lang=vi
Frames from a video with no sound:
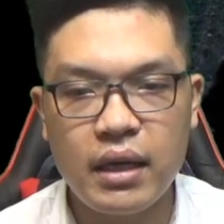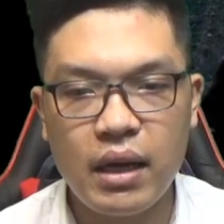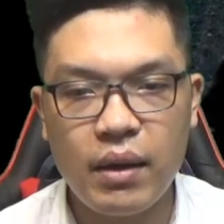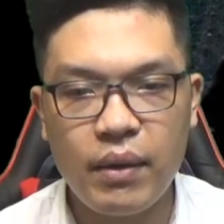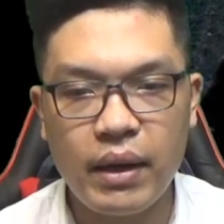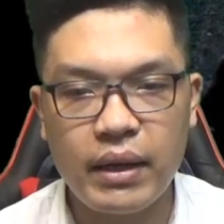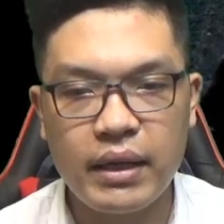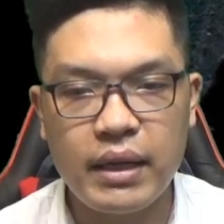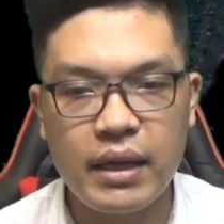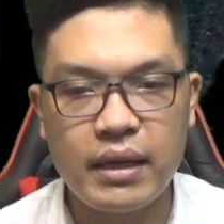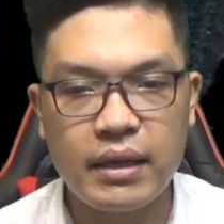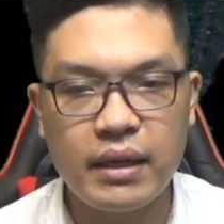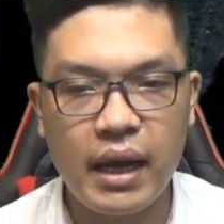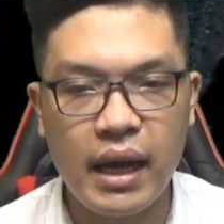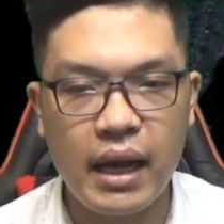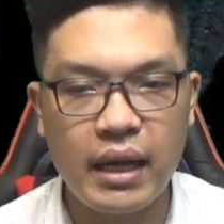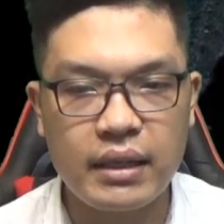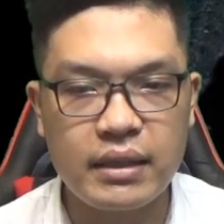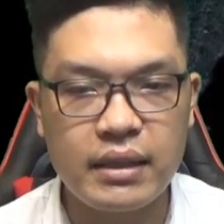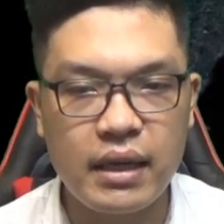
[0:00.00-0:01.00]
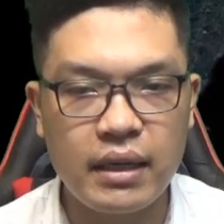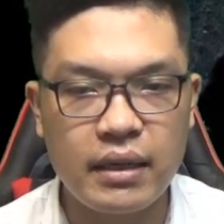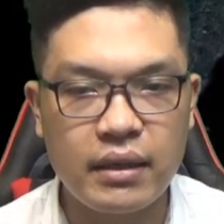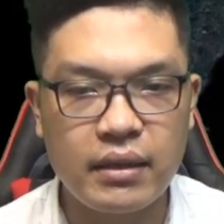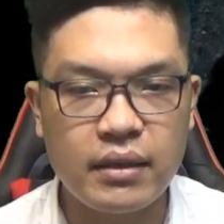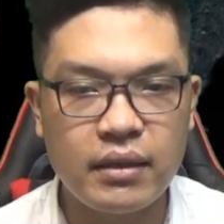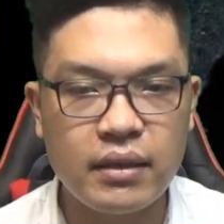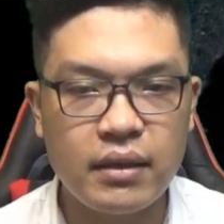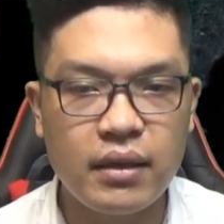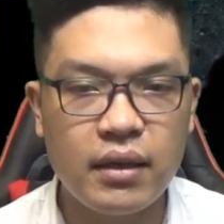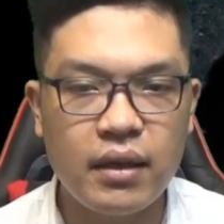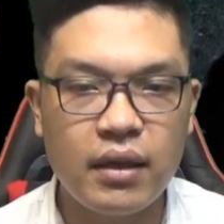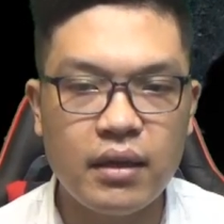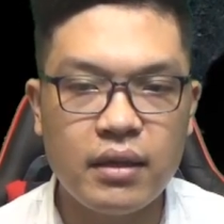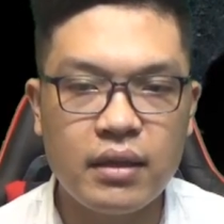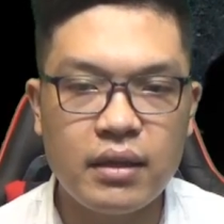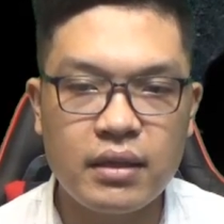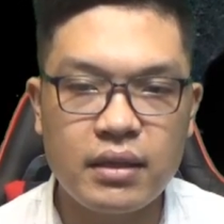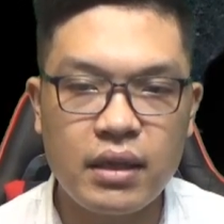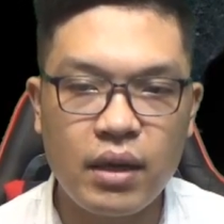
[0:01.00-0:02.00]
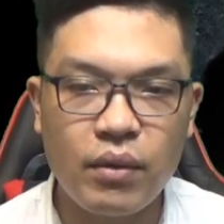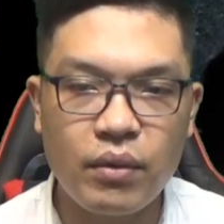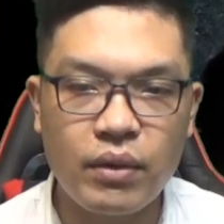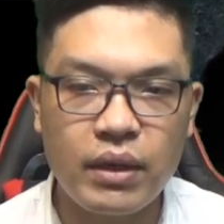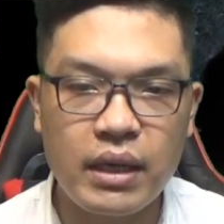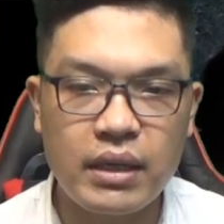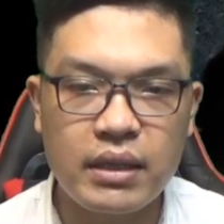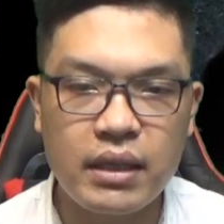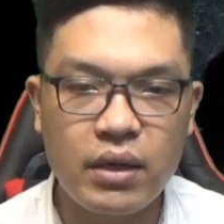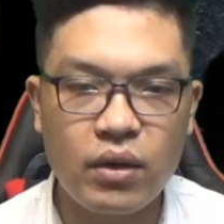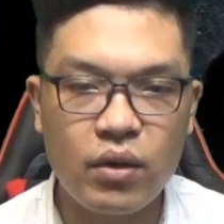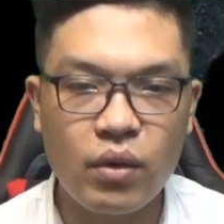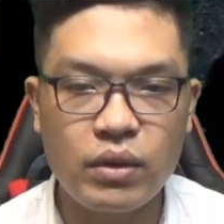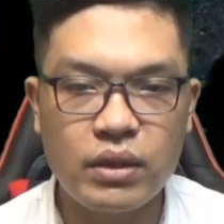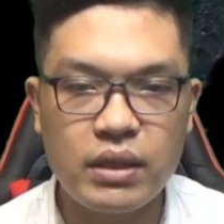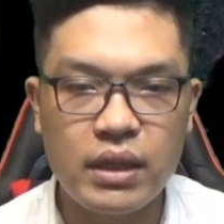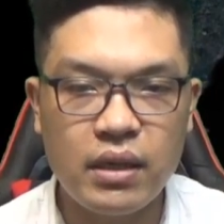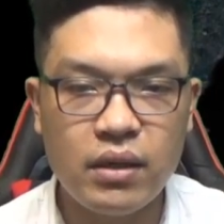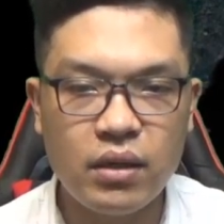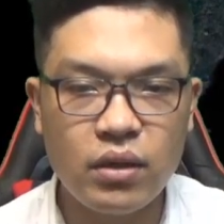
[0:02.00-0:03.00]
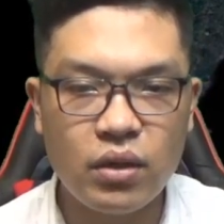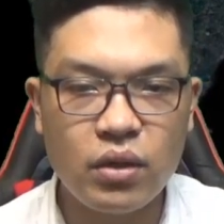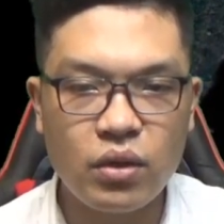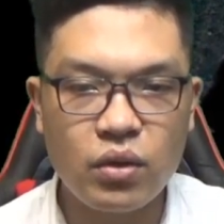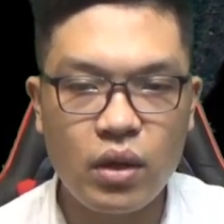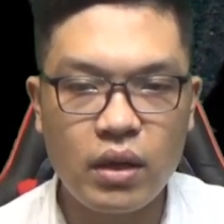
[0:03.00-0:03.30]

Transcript: Lão Hải Điền hả giận. Sau khi trận khổ chiến,